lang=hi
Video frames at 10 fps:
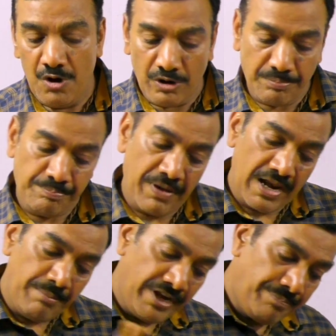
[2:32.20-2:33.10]
और
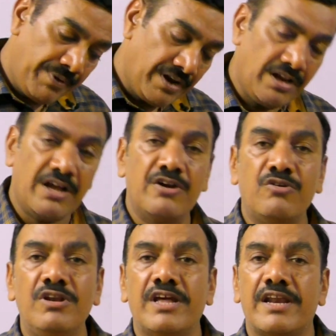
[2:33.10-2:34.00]
पार्लियामेंट पर
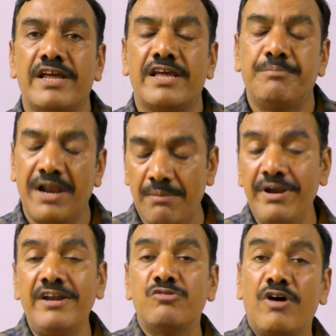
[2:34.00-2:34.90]
कंट्रोल करने के
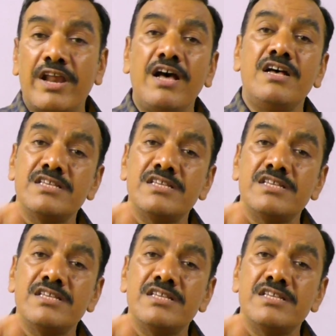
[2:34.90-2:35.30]
पार्लियामेंट द्वारा